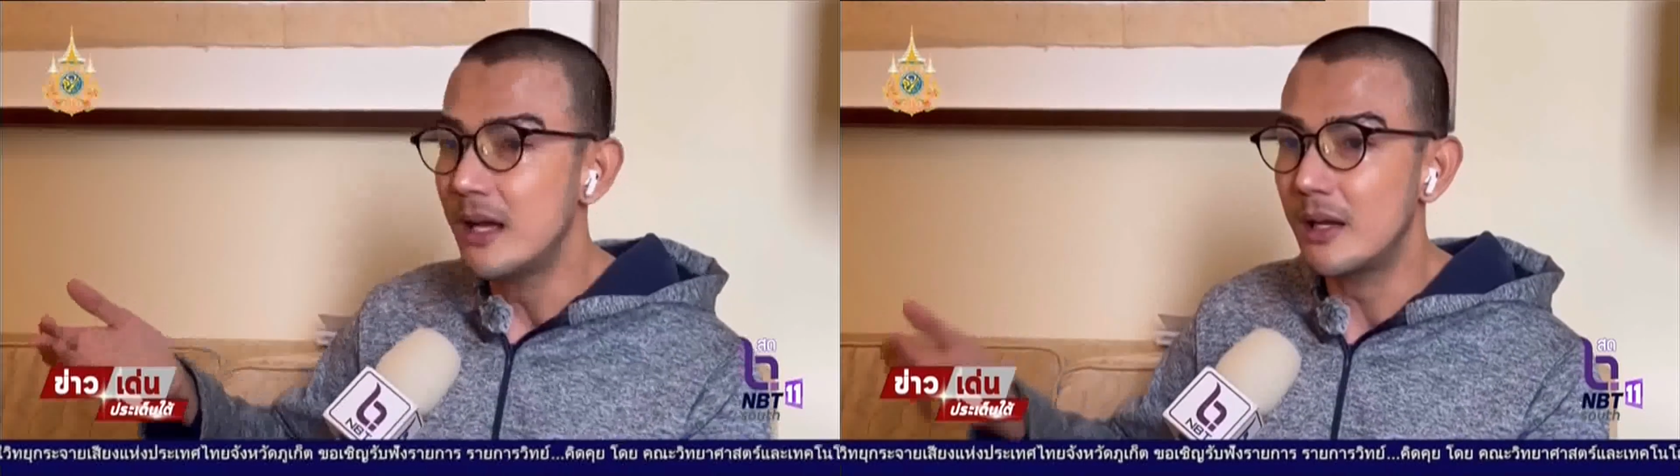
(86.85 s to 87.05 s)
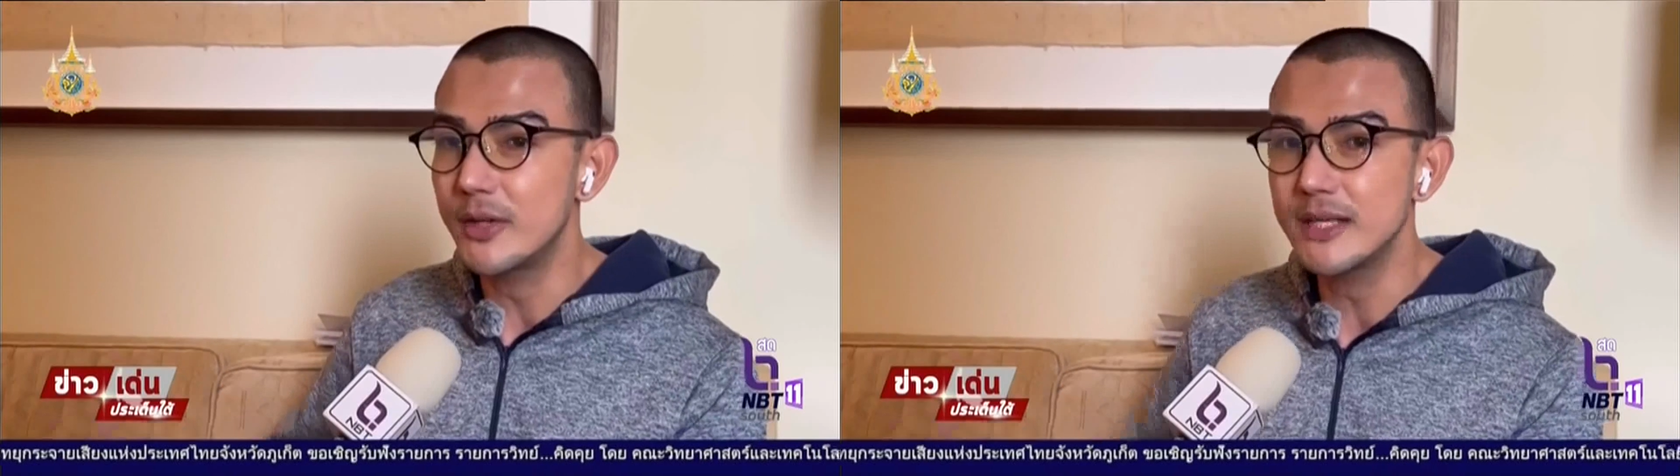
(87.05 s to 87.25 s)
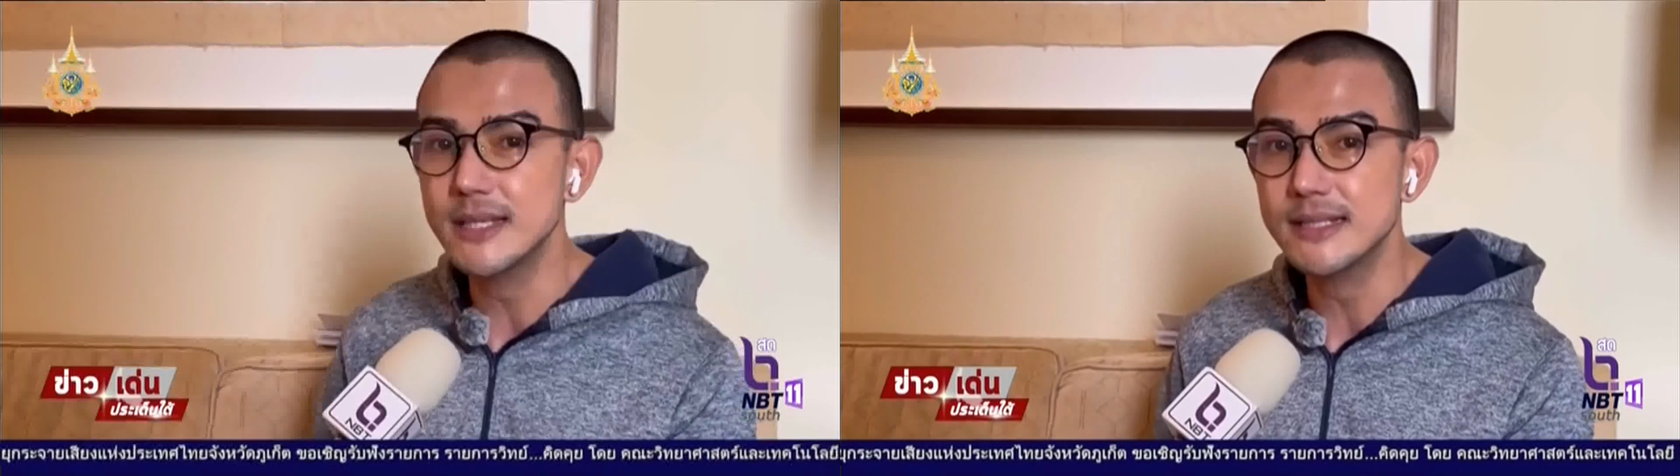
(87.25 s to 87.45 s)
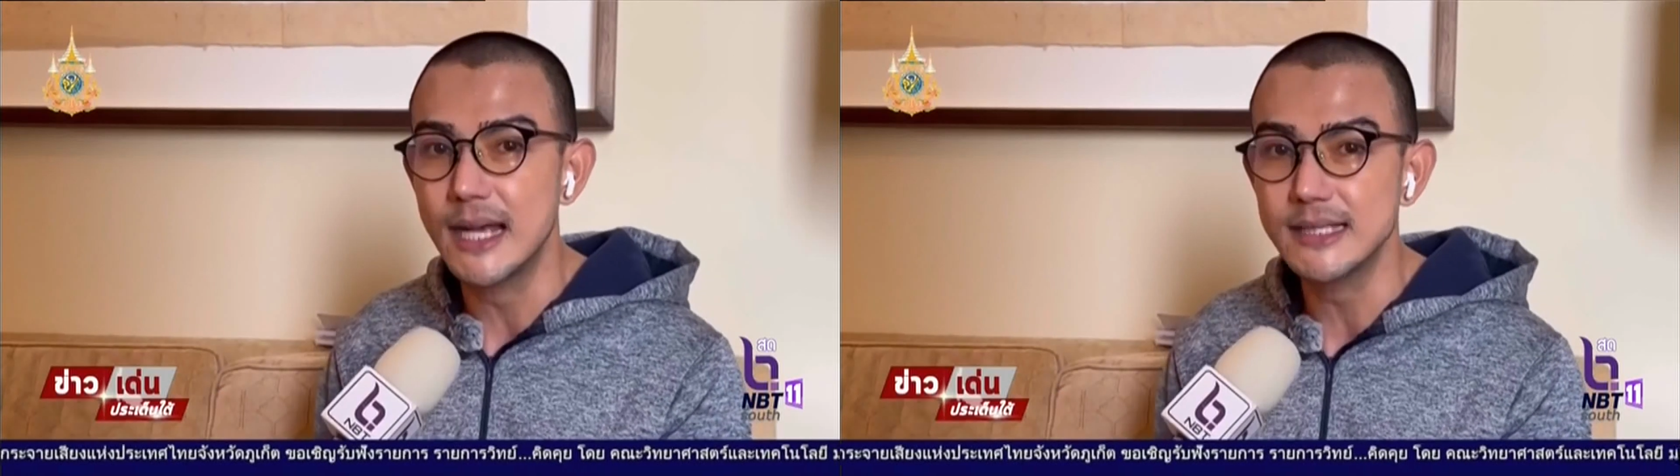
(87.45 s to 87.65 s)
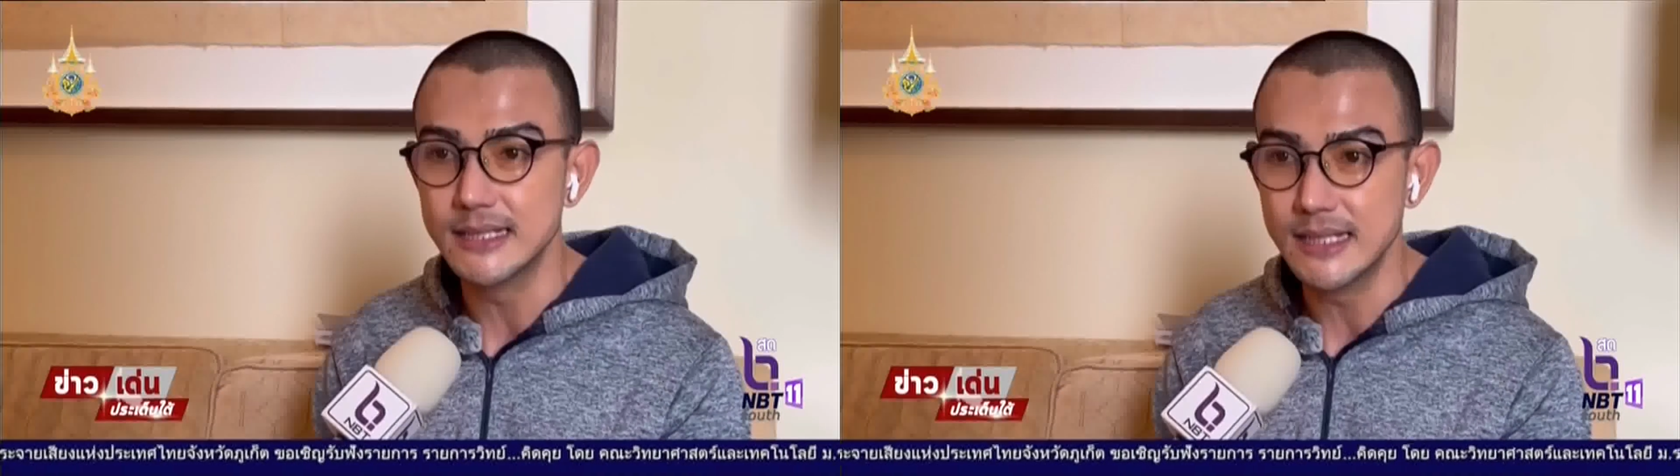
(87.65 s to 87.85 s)
เราได้ศึกษา
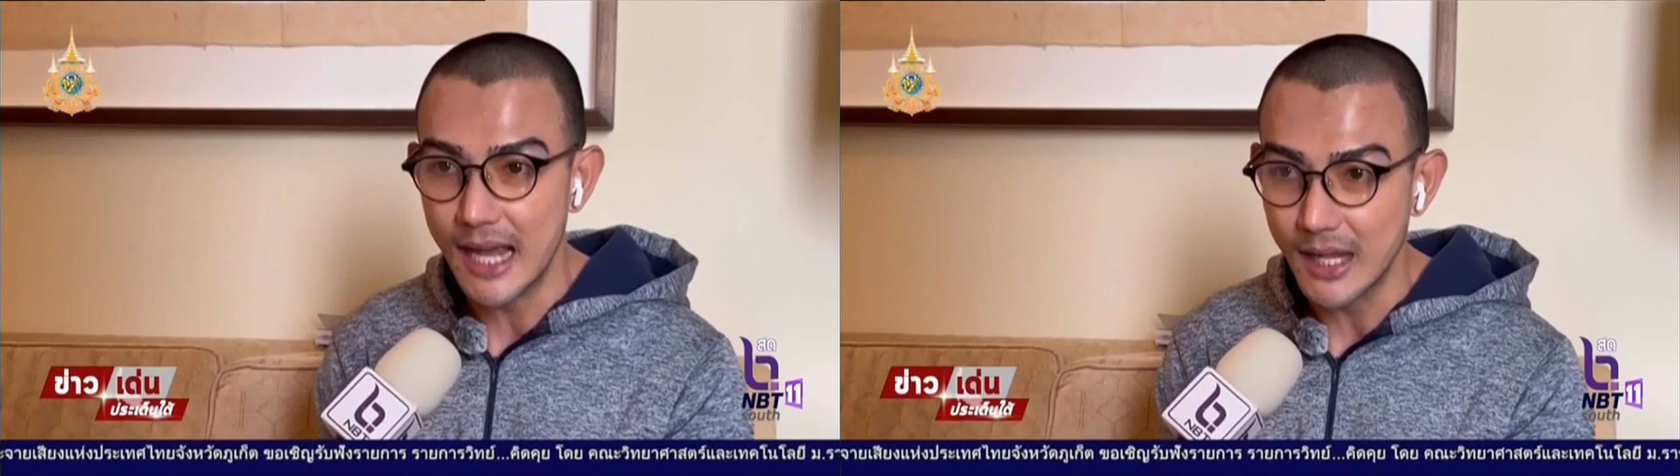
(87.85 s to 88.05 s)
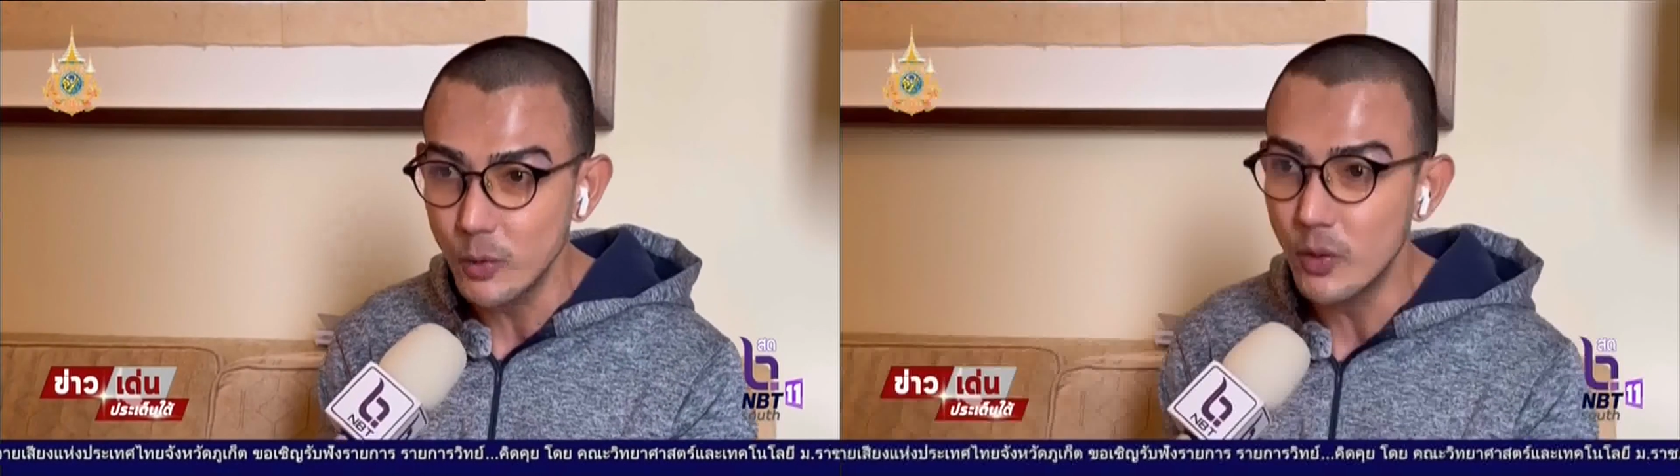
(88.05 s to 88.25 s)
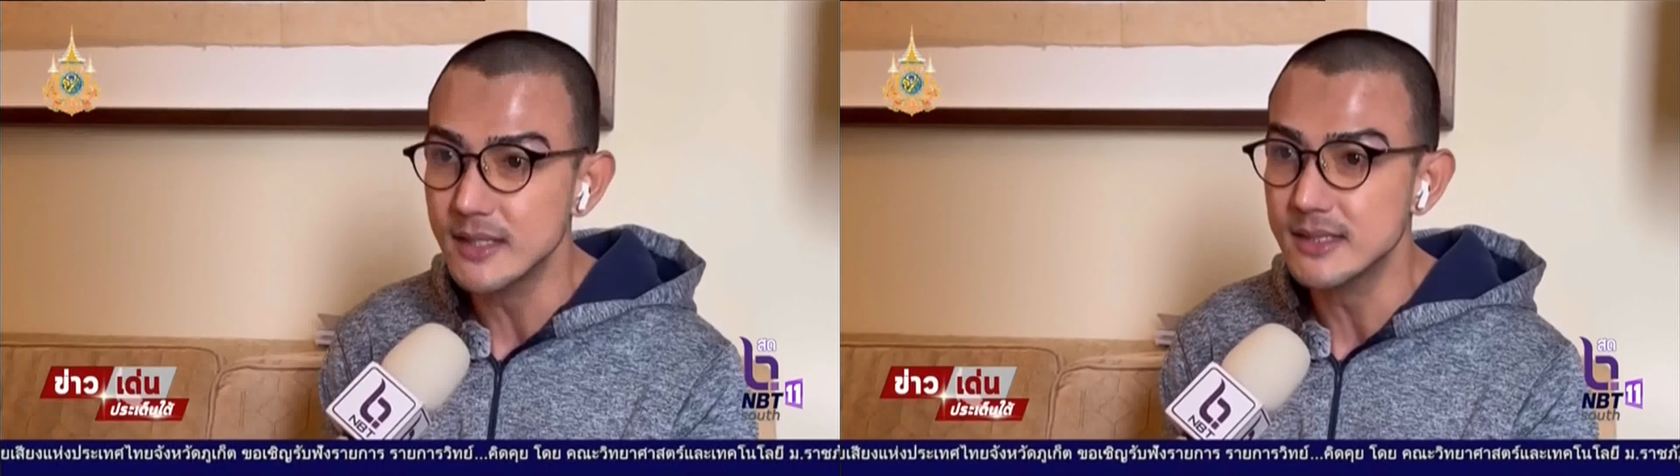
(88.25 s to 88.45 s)
ศาสนาด้วย